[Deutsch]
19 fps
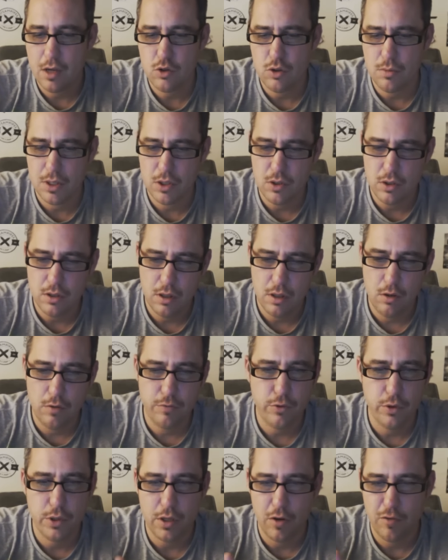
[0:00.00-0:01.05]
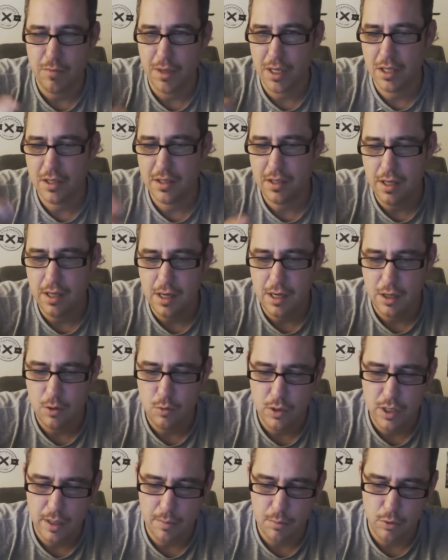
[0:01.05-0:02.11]
Achso, man sollte die Luftlöcher aufmachen. Ich ziehe gerade
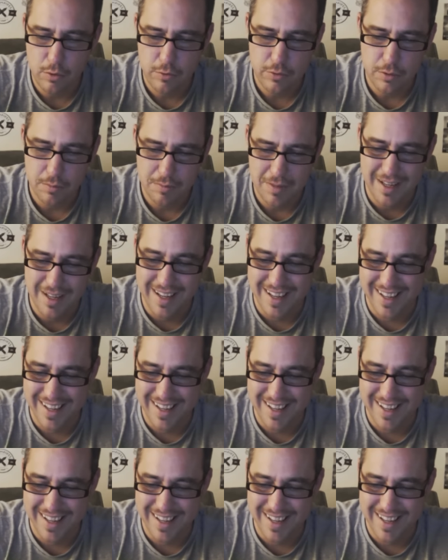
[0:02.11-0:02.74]
nur Nebenluft.